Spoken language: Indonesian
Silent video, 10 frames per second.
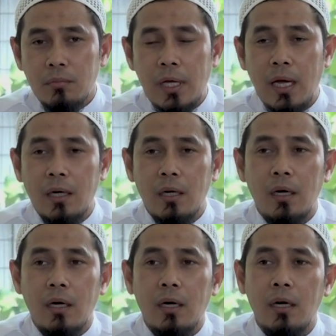ya
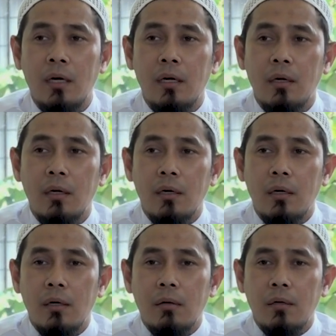eh,
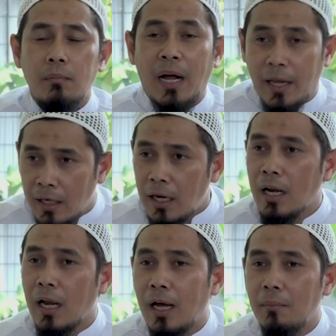pakaian
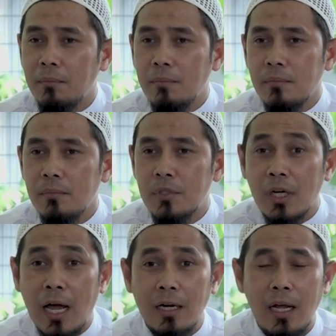dalam,
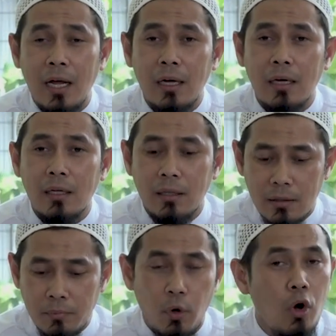celana.
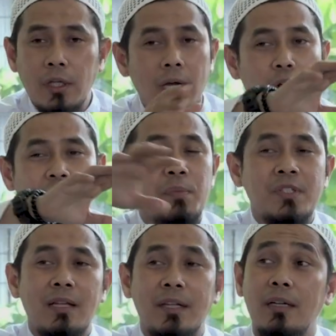Pokoknya kalau di
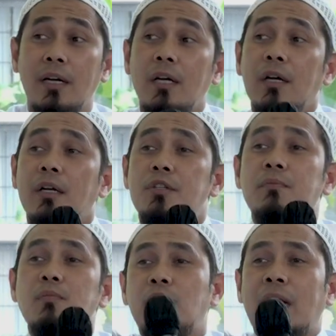pesantren
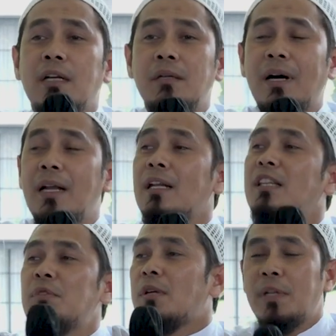jemuran di mana
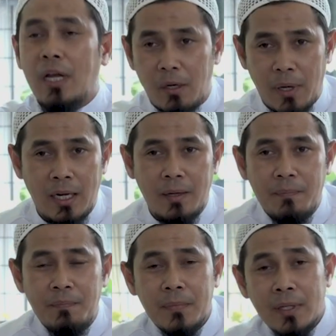nanti bisa pindah kemana.
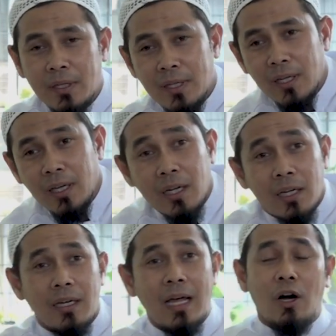
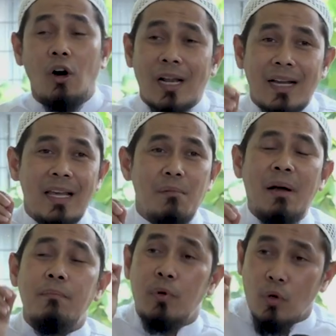Nah orang yang
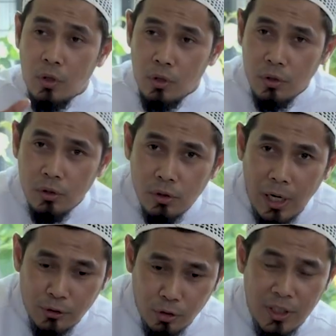mabrur
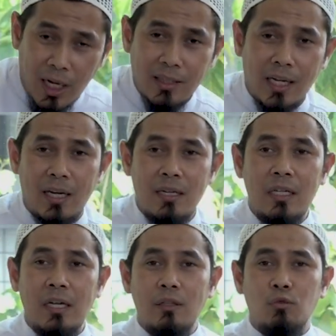atau dikatakan
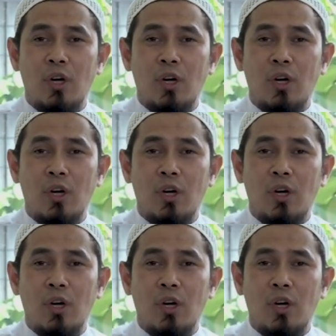dia itu